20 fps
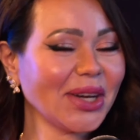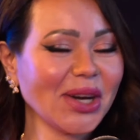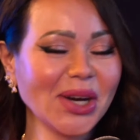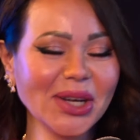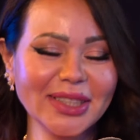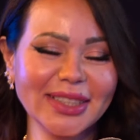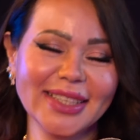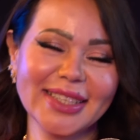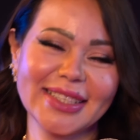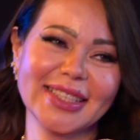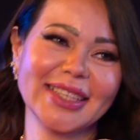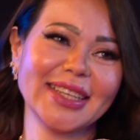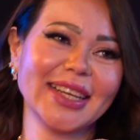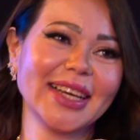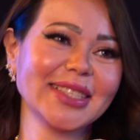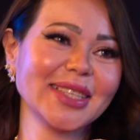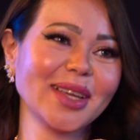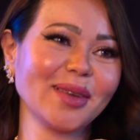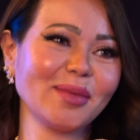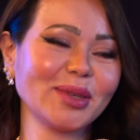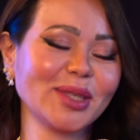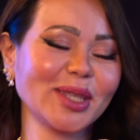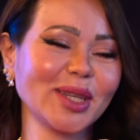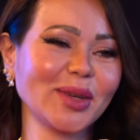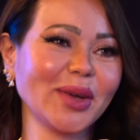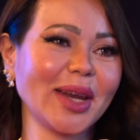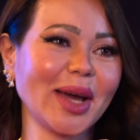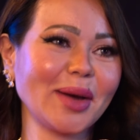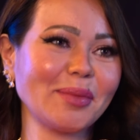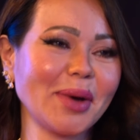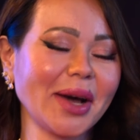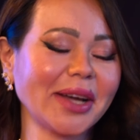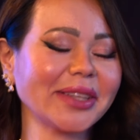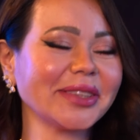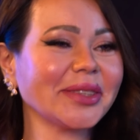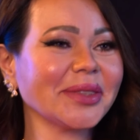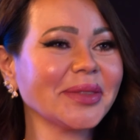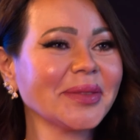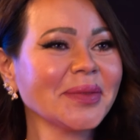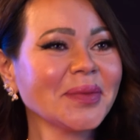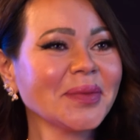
خالص انا اسهل من الثانويه العامه حتى